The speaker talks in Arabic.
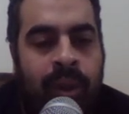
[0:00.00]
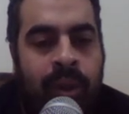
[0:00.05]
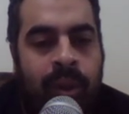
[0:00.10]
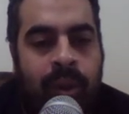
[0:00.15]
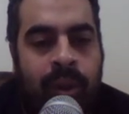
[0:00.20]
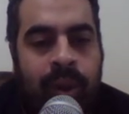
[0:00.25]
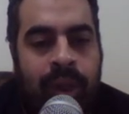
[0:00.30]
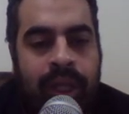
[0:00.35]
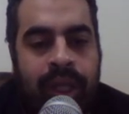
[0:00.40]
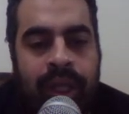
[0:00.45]

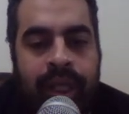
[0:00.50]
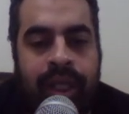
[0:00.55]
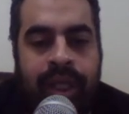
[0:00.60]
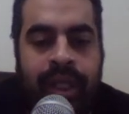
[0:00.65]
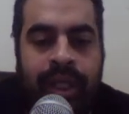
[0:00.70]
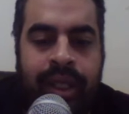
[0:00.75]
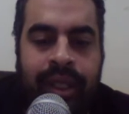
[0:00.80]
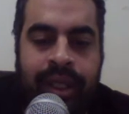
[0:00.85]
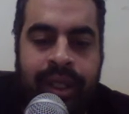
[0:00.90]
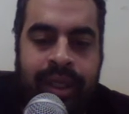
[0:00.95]
و
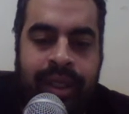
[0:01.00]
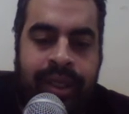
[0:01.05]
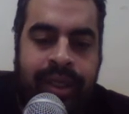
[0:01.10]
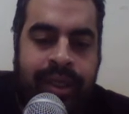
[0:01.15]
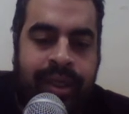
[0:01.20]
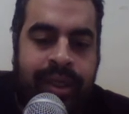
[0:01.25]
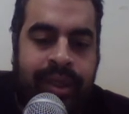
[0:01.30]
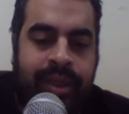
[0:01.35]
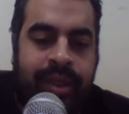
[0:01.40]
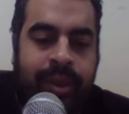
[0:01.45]

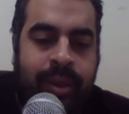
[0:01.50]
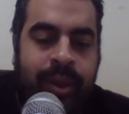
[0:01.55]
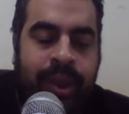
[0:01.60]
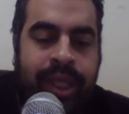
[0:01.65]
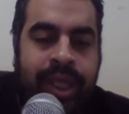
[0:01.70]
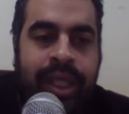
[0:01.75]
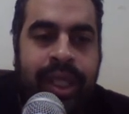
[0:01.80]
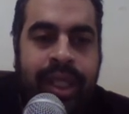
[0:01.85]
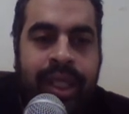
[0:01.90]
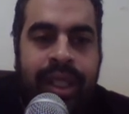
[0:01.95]

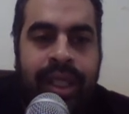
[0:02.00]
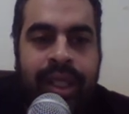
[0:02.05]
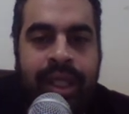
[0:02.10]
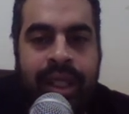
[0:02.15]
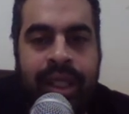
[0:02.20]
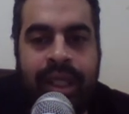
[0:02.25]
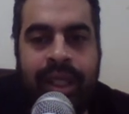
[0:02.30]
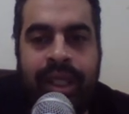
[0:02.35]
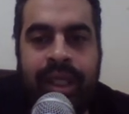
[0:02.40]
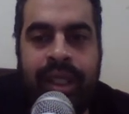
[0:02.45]
وايه
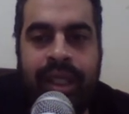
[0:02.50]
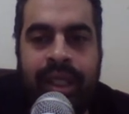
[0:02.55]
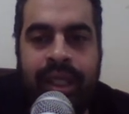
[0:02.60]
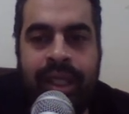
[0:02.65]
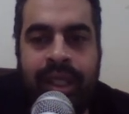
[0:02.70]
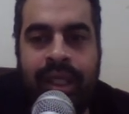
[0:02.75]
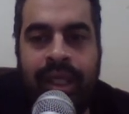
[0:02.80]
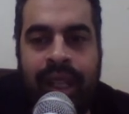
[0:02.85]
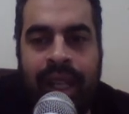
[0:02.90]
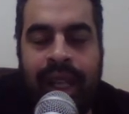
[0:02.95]

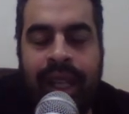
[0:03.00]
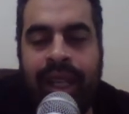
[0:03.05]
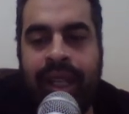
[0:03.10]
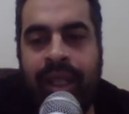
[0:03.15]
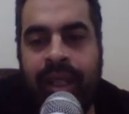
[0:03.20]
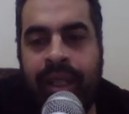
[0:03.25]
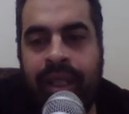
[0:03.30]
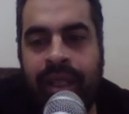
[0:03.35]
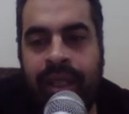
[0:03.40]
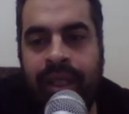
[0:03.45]
الحاجه
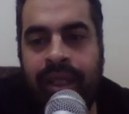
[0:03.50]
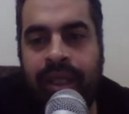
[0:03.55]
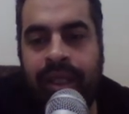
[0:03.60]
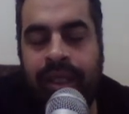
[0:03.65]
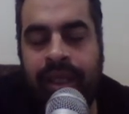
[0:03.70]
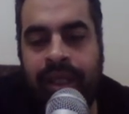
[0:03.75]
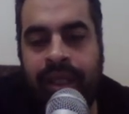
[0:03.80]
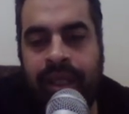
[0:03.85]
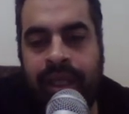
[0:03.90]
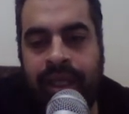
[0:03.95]
اللي
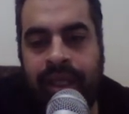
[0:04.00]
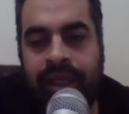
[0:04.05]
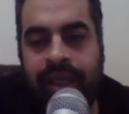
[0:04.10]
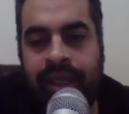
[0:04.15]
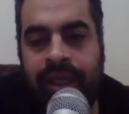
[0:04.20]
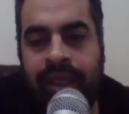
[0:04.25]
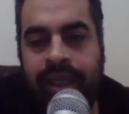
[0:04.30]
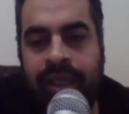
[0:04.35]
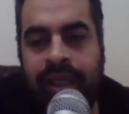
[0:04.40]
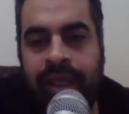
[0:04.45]

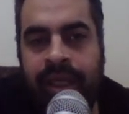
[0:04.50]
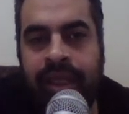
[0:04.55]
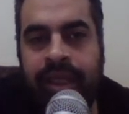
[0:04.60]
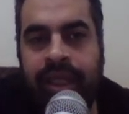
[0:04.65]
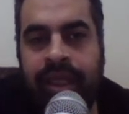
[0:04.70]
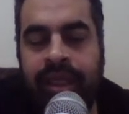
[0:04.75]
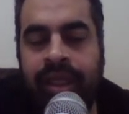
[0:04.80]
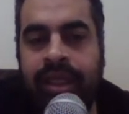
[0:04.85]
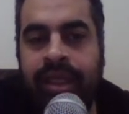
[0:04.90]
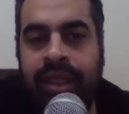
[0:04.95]
يعني اللي
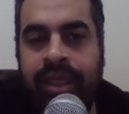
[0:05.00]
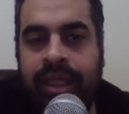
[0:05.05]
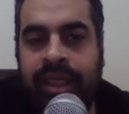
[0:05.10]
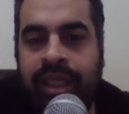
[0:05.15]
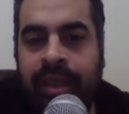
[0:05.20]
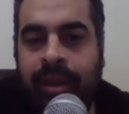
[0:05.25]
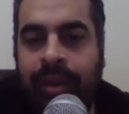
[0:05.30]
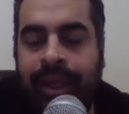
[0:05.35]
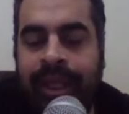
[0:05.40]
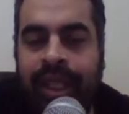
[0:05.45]
انت هتقدر
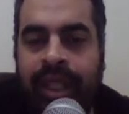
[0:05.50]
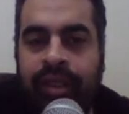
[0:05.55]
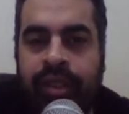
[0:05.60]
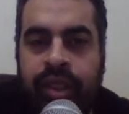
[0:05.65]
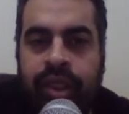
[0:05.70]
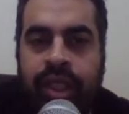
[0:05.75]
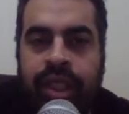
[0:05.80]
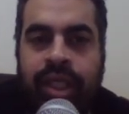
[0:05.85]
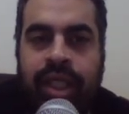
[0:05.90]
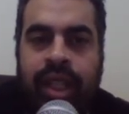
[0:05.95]
تقدمها بعد كده في
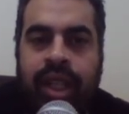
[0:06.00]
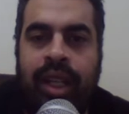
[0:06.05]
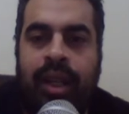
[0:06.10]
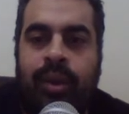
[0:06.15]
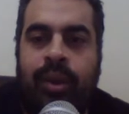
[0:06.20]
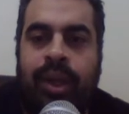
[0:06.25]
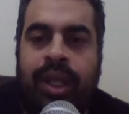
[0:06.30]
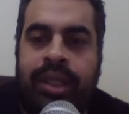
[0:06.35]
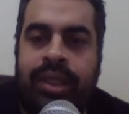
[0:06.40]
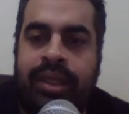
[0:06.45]
الشركه
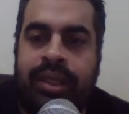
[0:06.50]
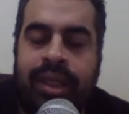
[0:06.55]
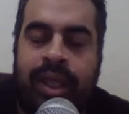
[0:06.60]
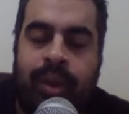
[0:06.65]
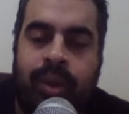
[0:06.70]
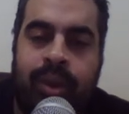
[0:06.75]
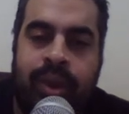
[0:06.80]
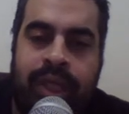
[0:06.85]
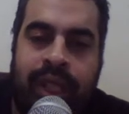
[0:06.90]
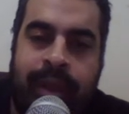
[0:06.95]
او
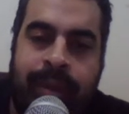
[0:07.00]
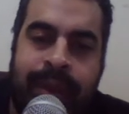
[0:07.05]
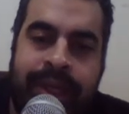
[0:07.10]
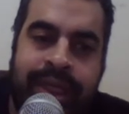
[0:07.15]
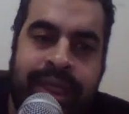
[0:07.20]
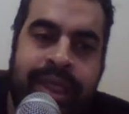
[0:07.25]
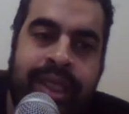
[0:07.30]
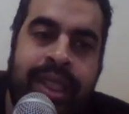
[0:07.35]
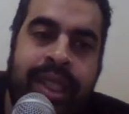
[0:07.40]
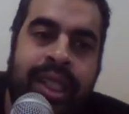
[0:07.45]
هتزود
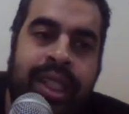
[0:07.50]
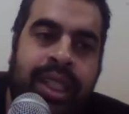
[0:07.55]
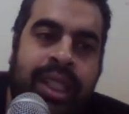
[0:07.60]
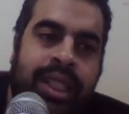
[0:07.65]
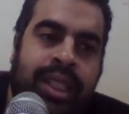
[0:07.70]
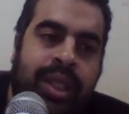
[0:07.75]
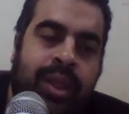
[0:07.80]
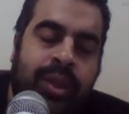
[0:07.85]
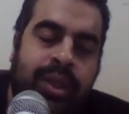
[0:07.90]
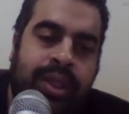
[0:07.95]
حماسك
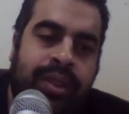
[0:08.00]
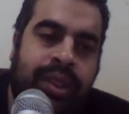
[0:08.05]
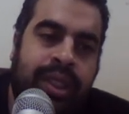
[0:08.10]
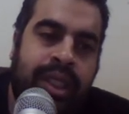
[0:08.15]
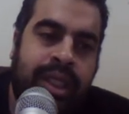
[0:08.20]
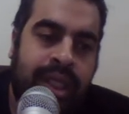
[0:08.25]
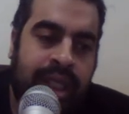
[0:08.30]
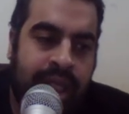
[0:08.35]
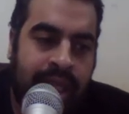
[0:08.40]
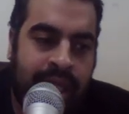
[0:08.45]
لو انت
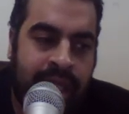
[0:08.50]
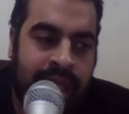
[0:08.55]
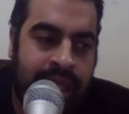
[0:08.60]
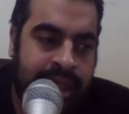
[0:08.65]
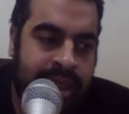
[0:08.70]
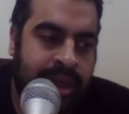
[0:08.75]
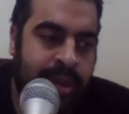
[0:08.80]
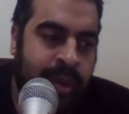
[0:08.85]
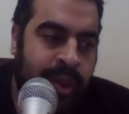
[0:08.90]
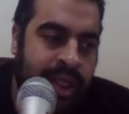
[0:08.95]
فعلا
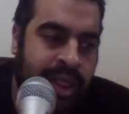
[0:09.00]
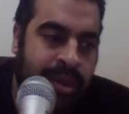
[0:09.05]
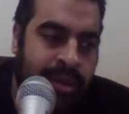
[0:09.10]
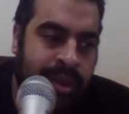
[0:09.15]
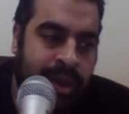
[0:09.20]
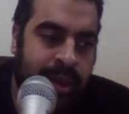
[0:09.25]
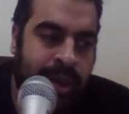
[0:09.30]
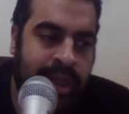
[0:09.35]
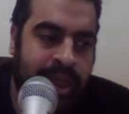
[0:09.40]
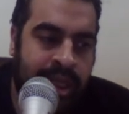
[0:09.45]
اخدت المرتب
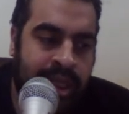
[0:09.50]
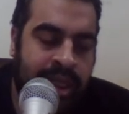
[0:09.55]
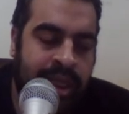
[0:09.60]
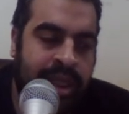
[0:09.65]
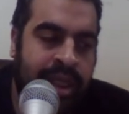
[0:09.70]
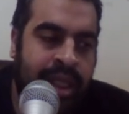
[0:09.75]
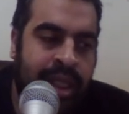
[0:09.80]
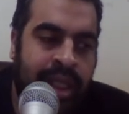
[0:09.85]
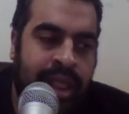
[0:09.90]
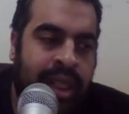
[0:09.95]
دوت
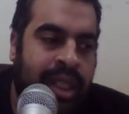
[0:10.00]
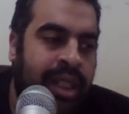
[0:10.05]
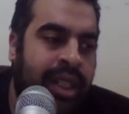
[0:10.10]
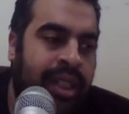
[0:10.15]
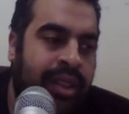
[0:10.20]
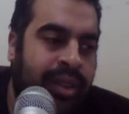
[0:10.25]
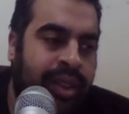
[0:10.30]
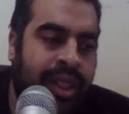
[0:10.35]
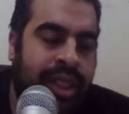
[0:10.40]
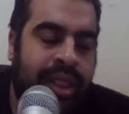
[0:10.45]
يعني
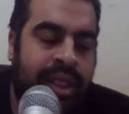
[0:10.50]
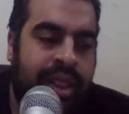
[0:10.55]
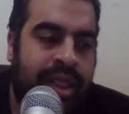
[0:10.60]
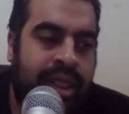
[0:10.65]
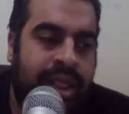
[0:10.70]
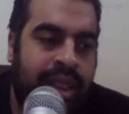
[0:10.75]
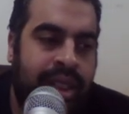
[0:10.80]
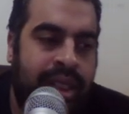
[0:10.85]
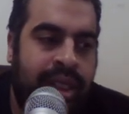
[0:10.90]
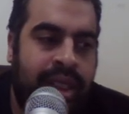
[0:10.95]
انا
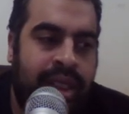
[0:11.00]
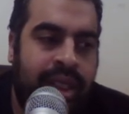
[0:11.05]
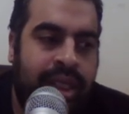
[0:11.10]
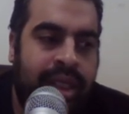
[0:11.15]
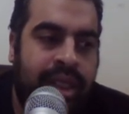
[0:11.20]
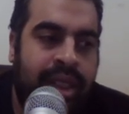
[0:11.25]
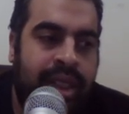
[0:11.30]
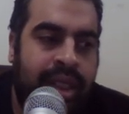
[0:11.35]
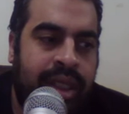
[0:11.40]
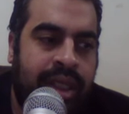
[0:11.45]
فعلا
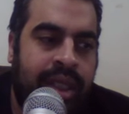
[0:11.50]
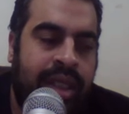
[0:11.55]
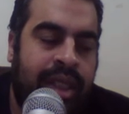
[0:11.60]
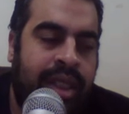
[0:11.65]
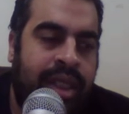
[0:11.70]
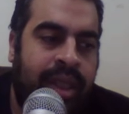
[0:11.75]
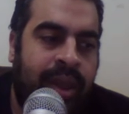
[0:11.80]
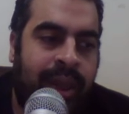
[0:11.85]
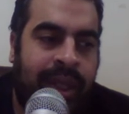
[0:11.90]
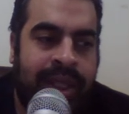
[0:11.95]
آه،
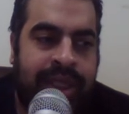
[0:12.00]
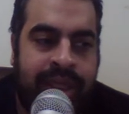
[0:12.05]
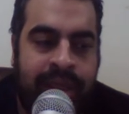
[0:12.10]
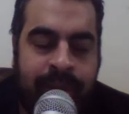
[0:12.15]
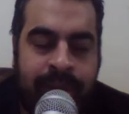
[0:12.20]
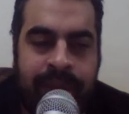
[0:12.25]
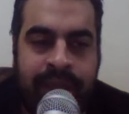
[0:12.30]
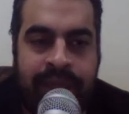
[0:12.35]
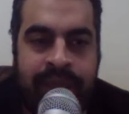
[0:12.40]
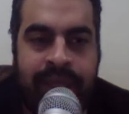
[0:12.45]
لو
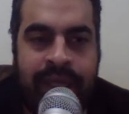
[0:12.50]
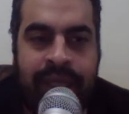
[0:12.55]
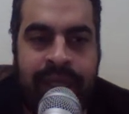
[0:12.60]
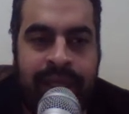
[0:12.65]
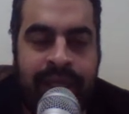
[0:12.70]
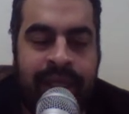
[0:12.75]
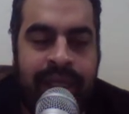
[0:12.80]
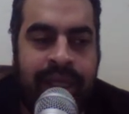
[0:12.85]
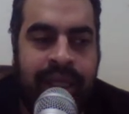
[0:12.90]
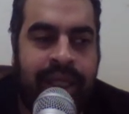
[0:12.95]
حسيت
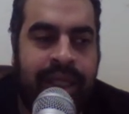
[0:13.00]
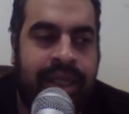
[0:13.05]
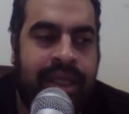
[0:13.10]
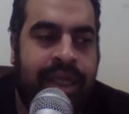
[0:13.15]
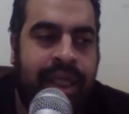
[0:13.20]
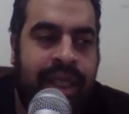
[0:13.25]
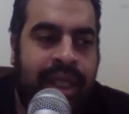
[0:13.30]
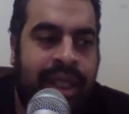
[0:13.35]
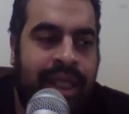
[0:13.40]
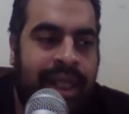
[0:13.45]
بالزياده
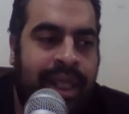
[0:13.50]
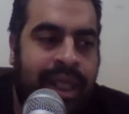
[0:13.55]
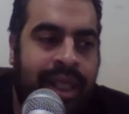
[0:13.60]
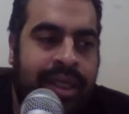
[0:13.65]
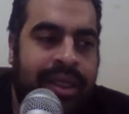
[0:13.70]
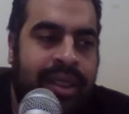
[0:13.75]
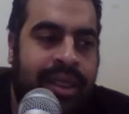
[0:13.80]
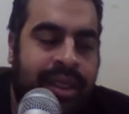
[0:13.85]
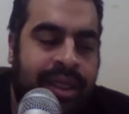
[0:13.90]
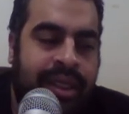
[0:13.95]
ديت
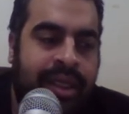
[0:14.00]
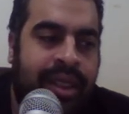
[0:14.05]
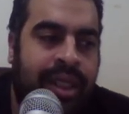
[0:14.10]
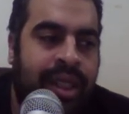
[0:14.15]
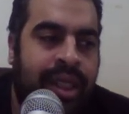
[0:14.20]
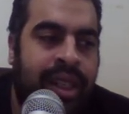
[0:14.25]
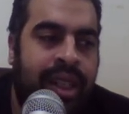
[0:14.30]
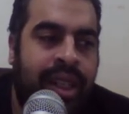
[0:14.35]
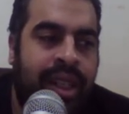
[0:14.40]
هقدر